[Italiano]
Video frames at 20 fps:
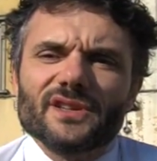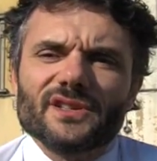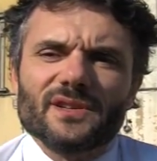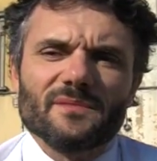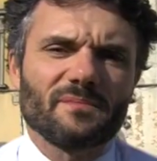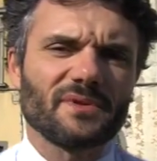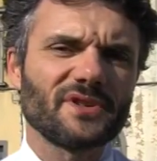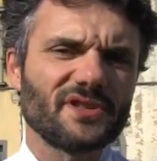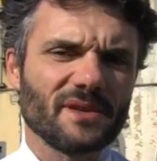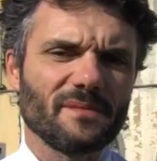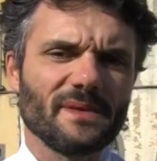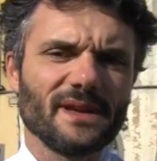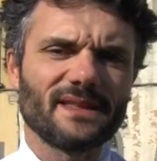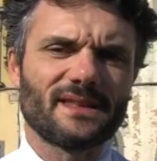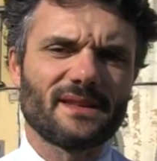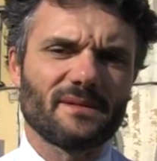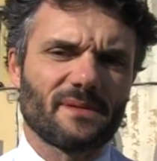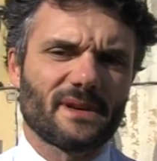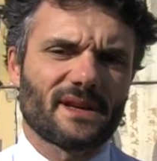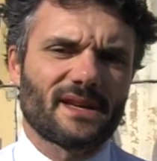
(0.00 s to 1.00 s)

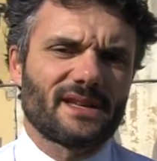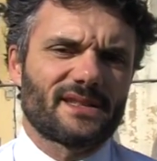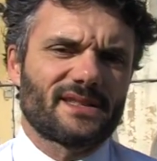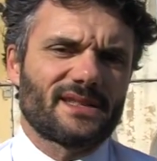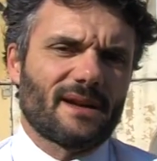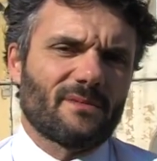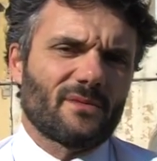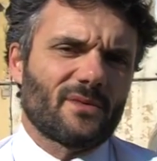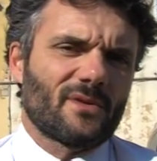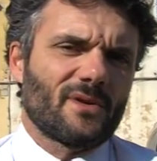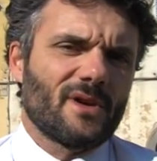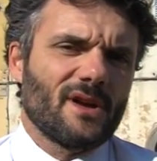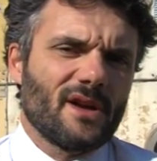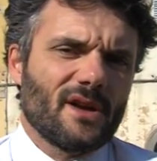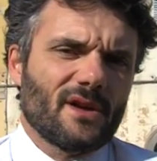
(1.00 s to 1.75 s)
semplicemente perché siamo